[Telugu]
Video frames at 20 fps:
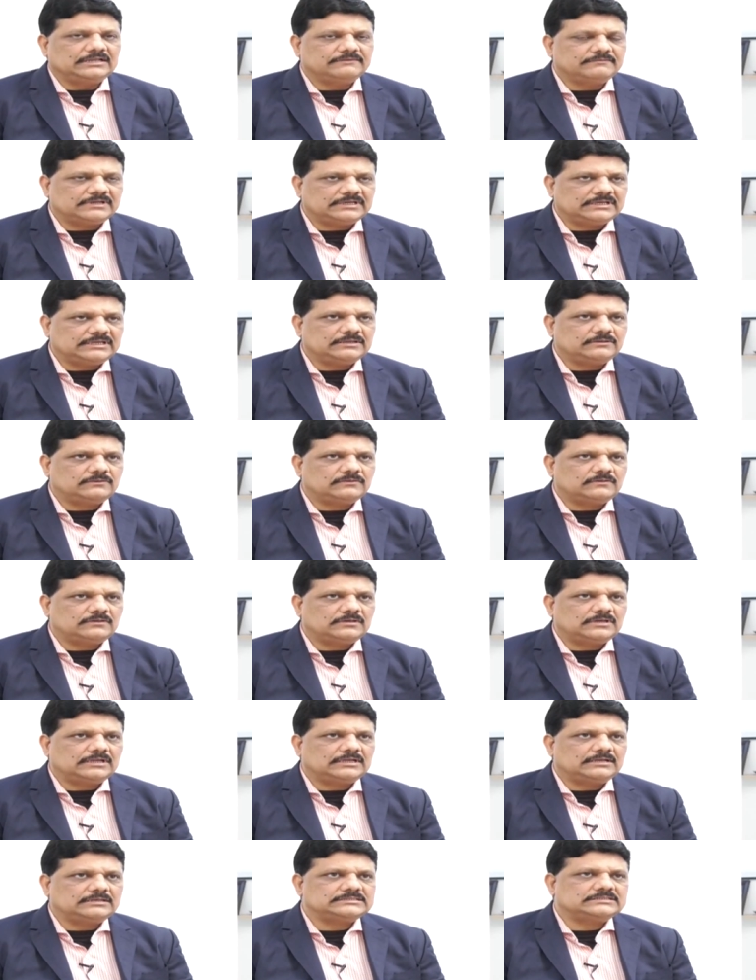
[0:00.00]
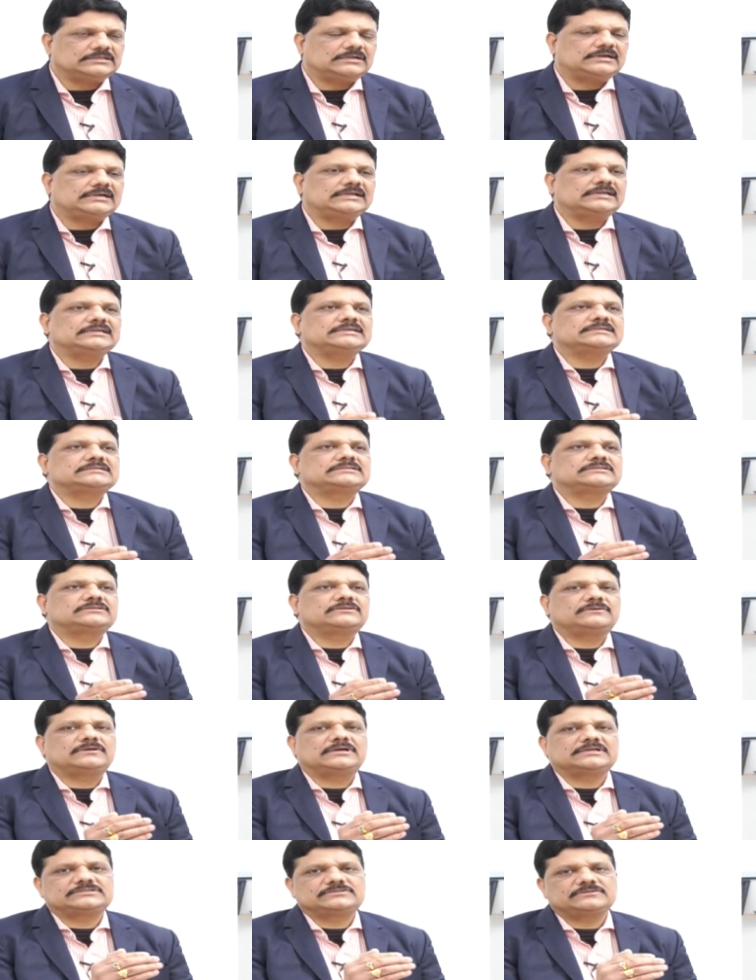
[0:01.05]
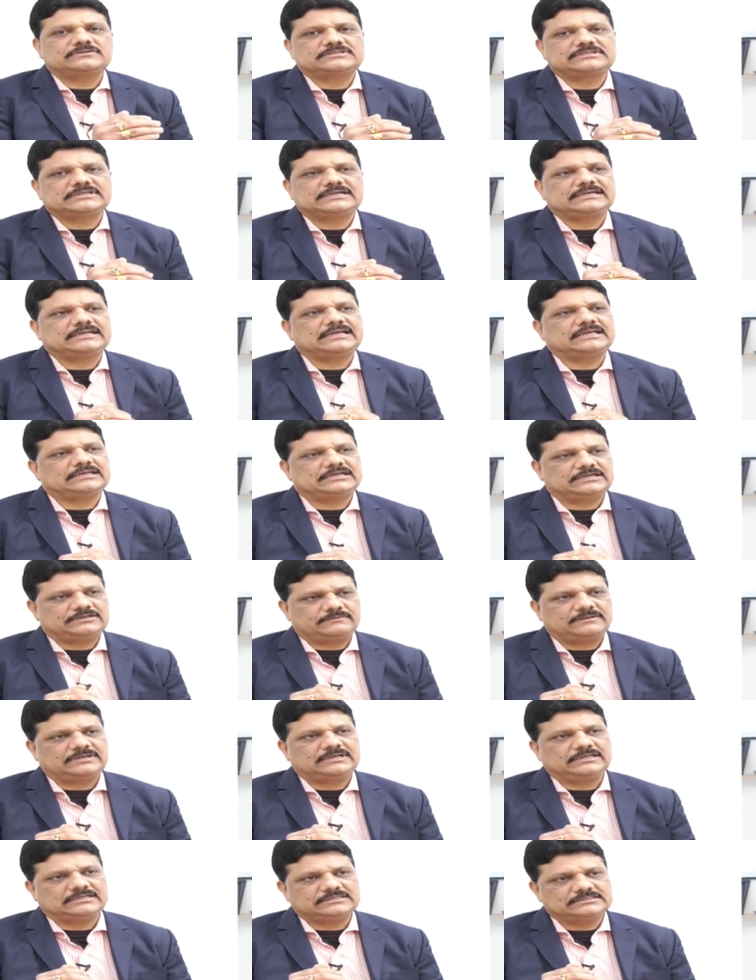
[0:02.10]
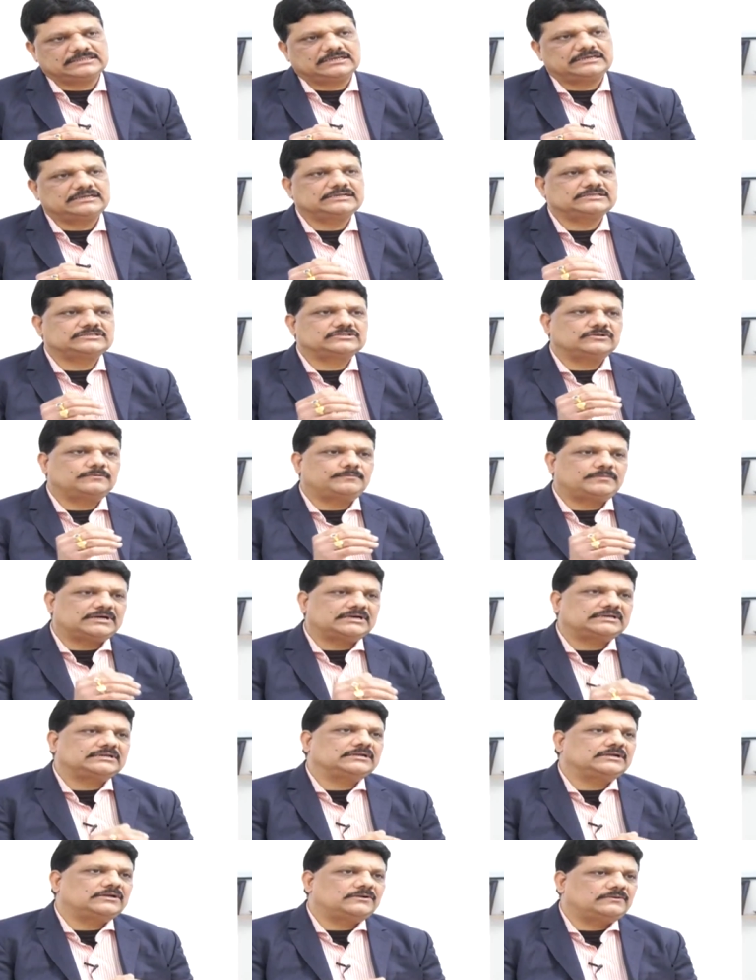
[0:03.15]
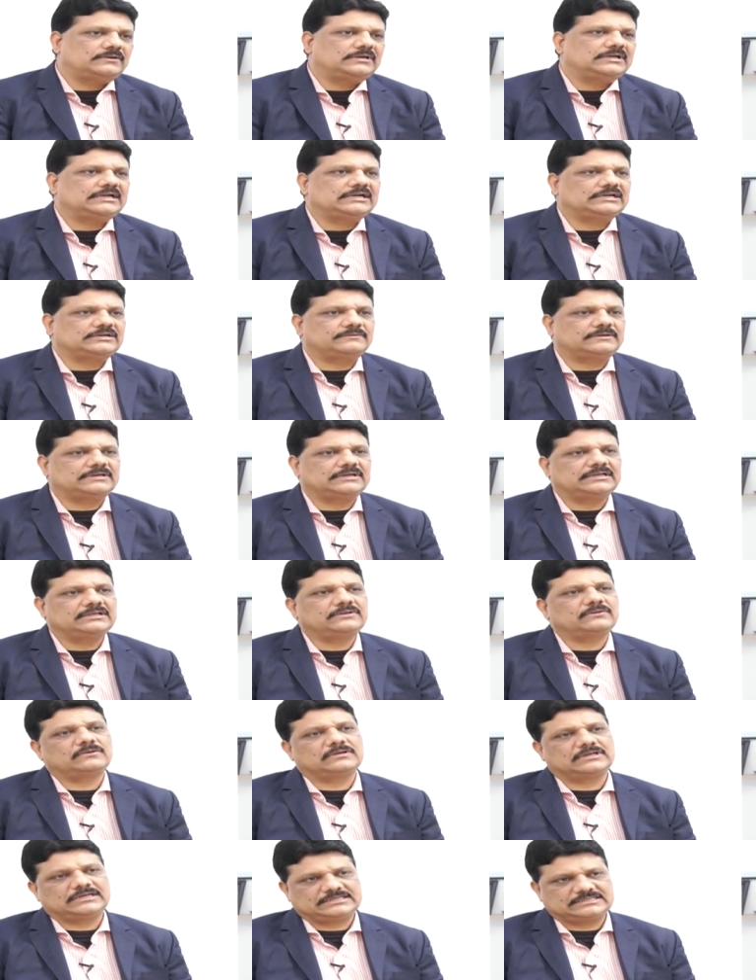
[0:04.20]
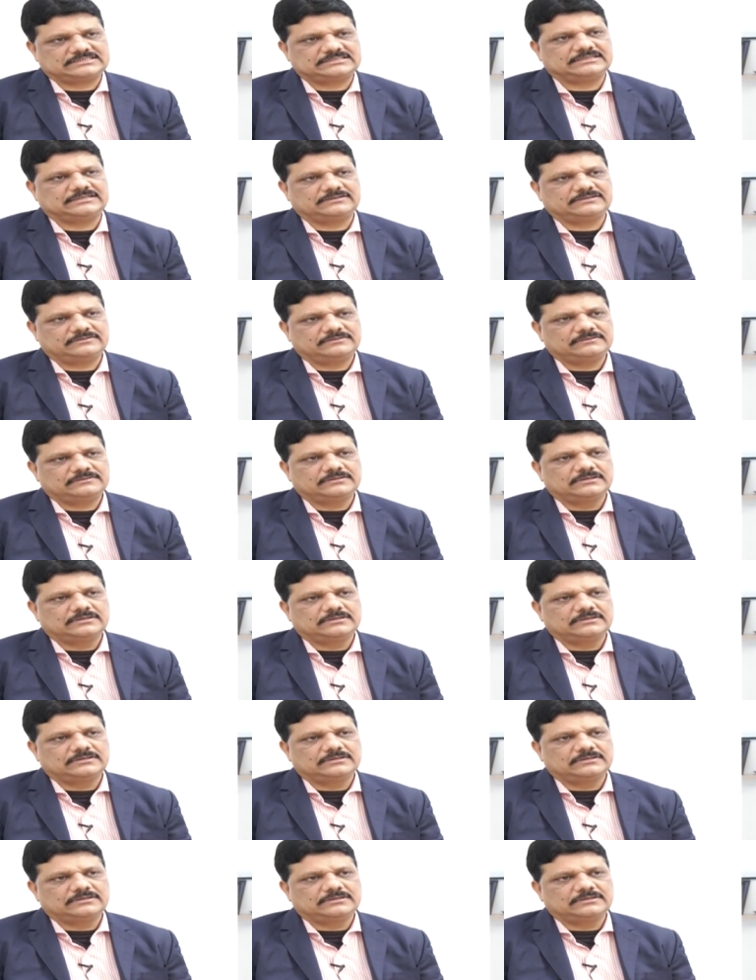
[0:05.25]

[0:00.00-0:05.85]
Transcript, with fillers: ఇవన్నీ కూడా జాండీస్తో అసోసియేట్ అయినటువంటి జాండీస్తో పాటుగా ఉండేటువంటి రోగ లక్షణాలు